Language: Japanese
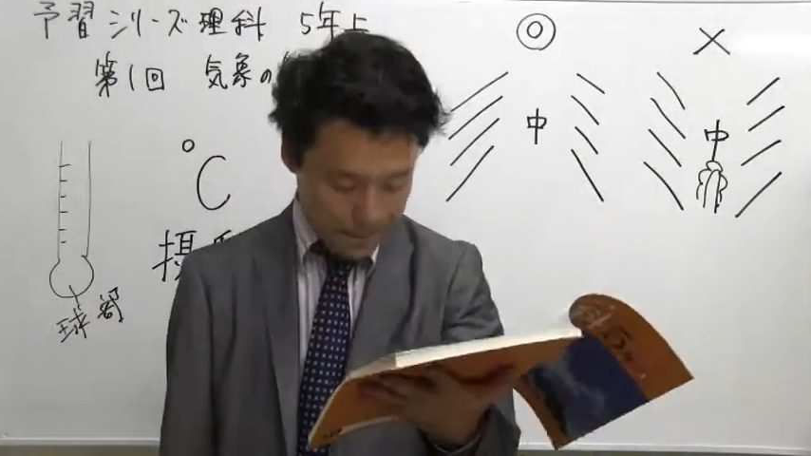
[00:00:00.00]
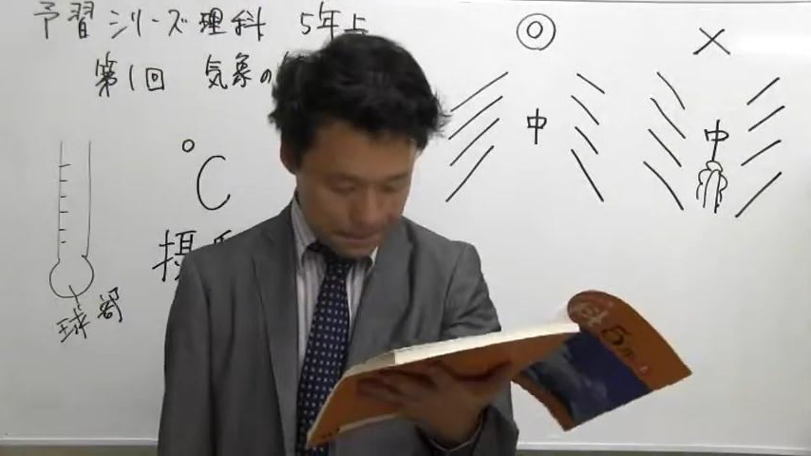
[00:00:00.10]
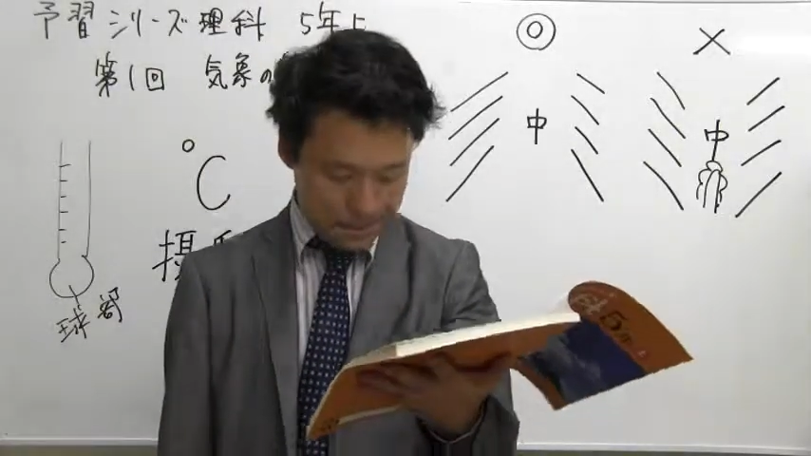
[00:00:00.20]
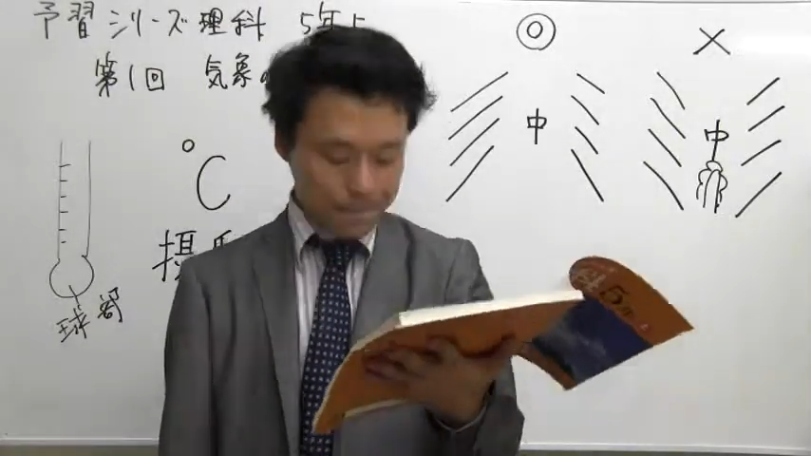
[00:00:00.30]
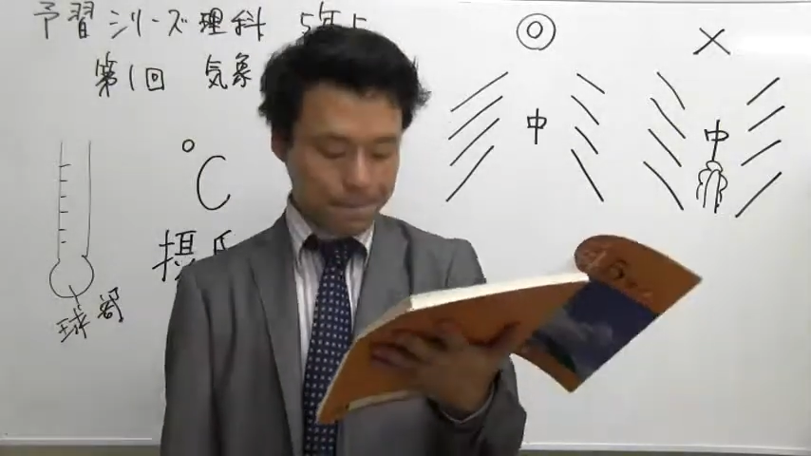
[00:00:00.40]

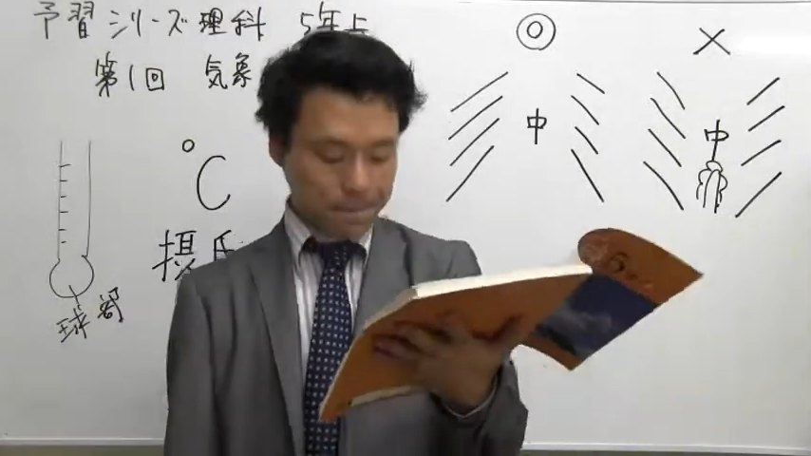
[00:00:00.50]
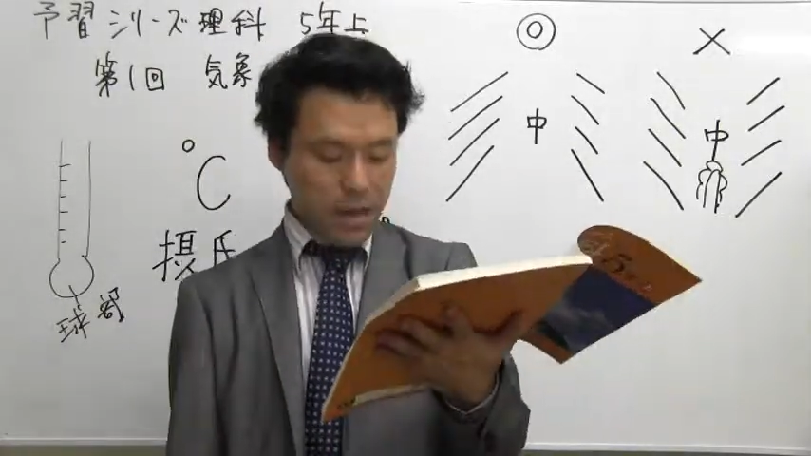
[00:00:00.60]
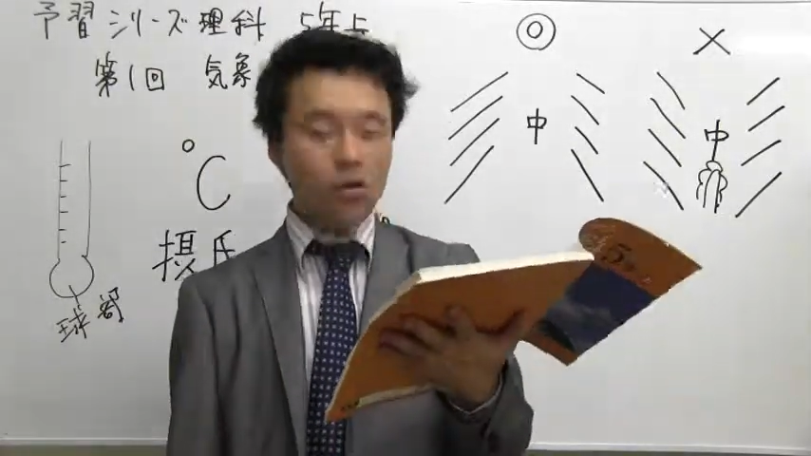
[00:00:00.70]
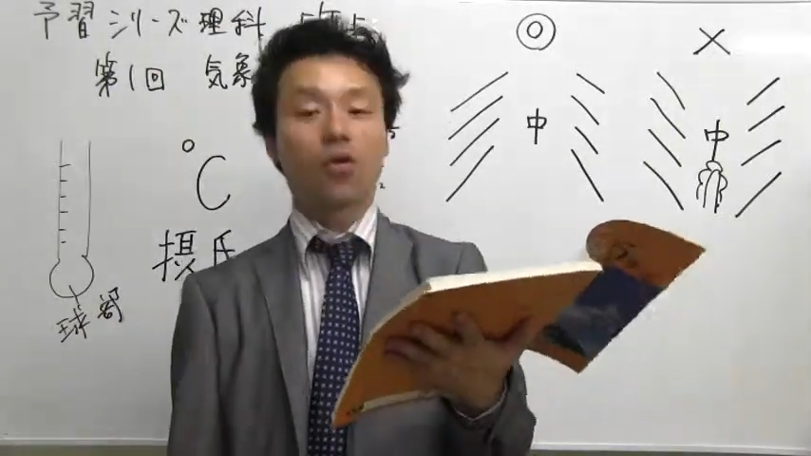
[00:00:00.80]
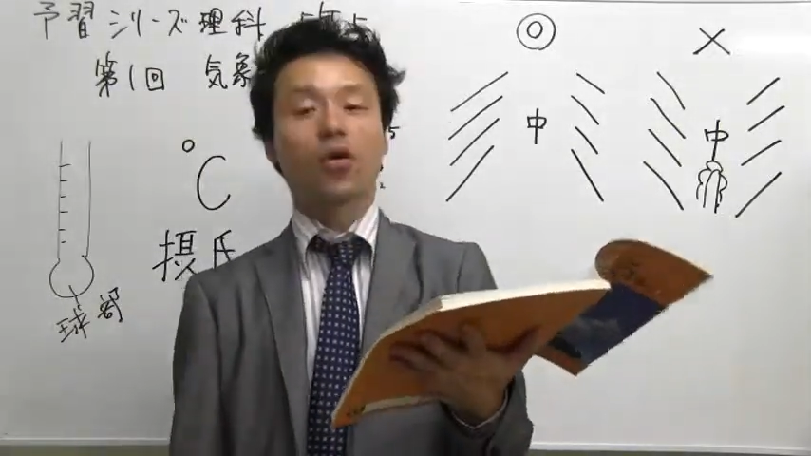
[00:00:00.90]
うん、ま
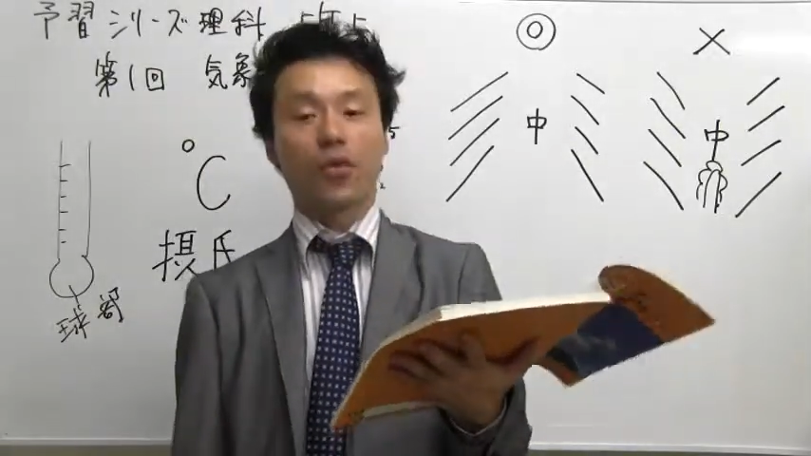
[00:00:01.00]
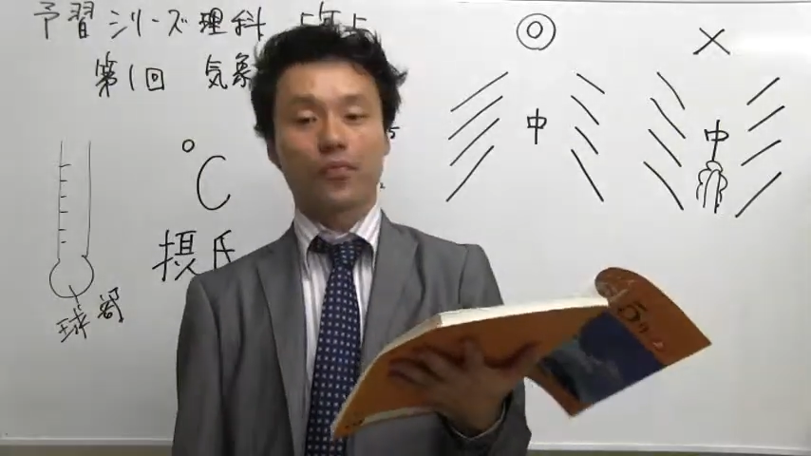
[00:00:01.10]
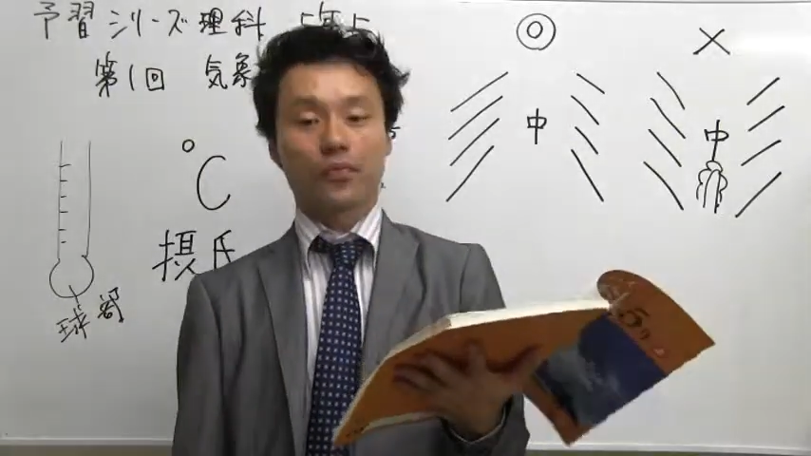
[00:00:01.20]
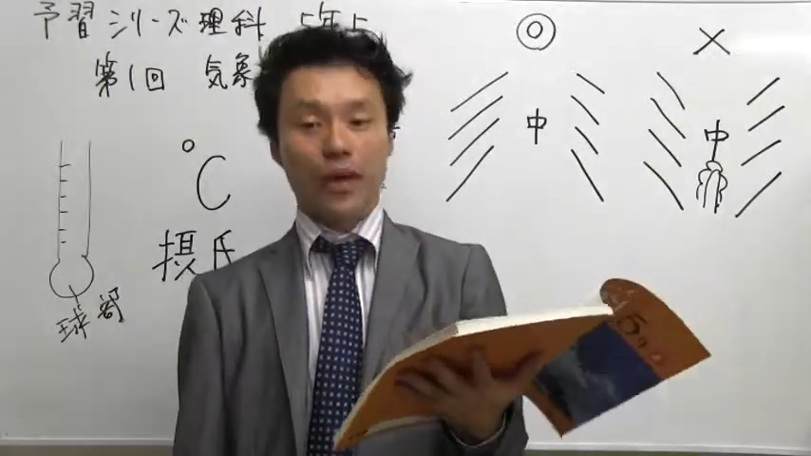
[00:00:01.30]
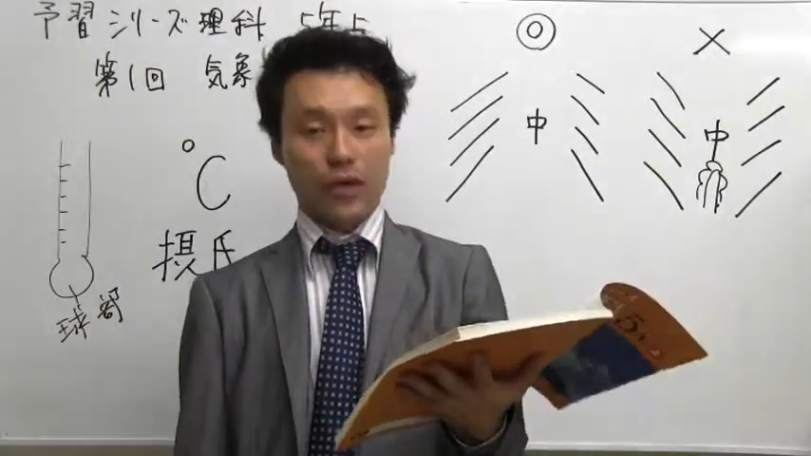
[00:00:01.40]
あここも、
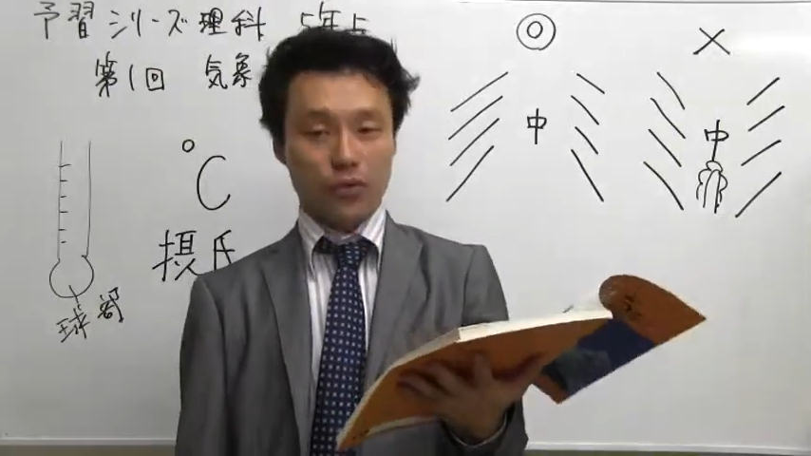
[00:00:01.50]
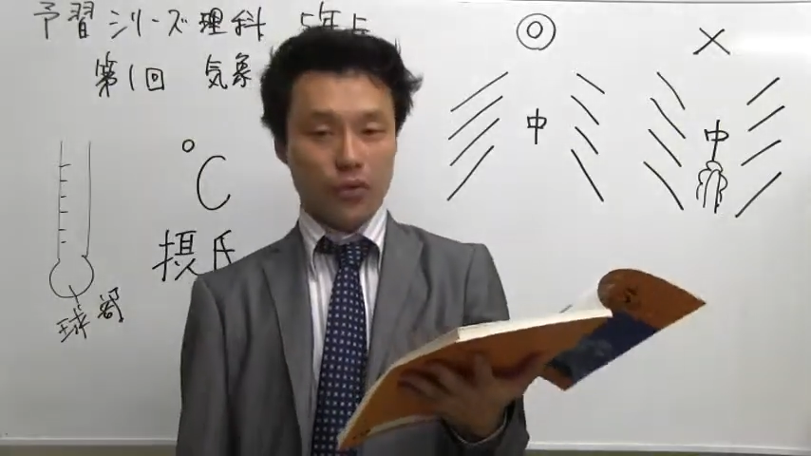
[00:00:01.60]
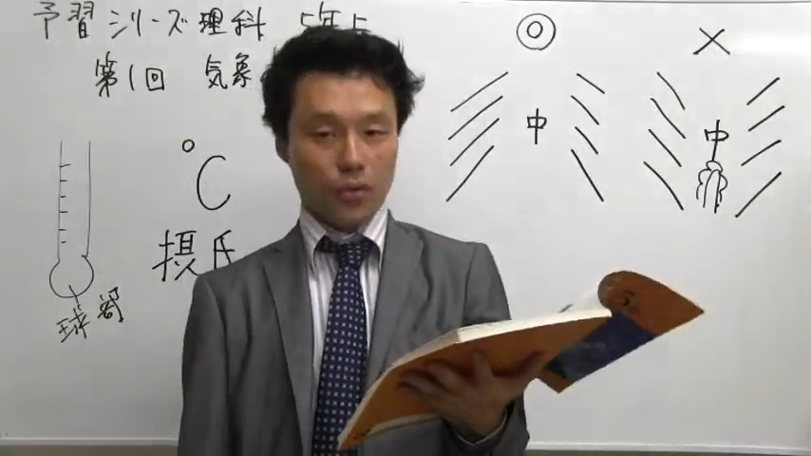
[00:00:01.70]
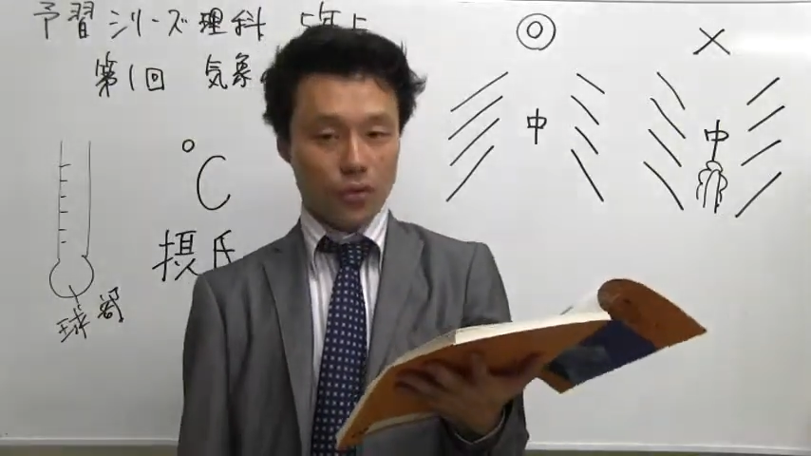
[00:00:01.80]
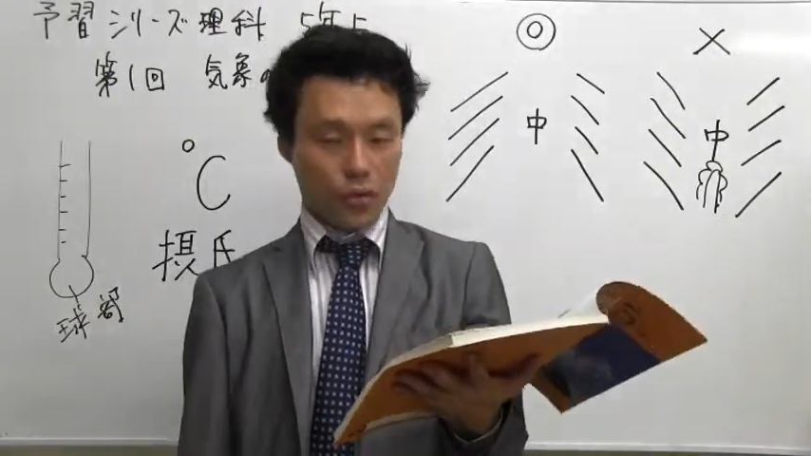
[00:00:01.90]
あ
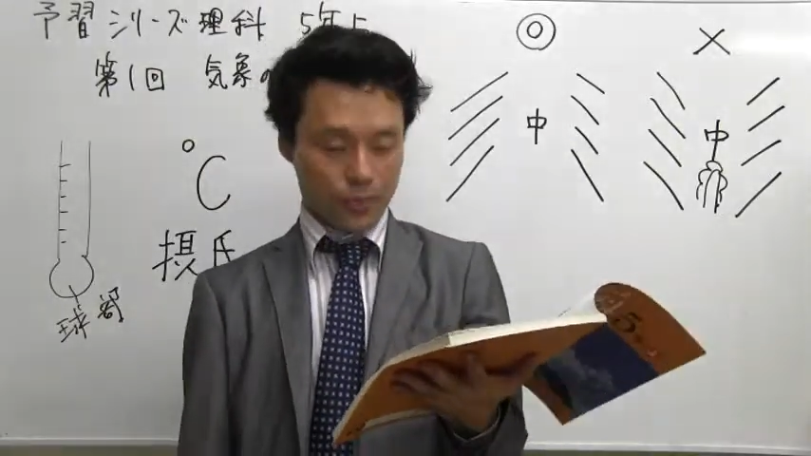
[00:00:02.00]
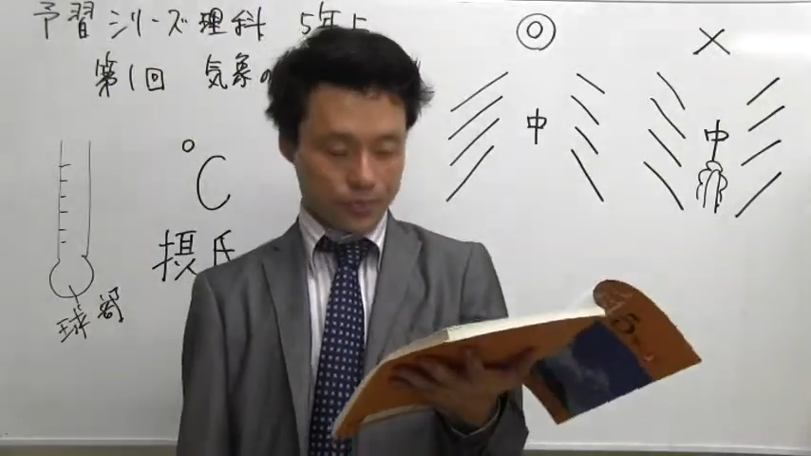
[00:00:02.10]
のー、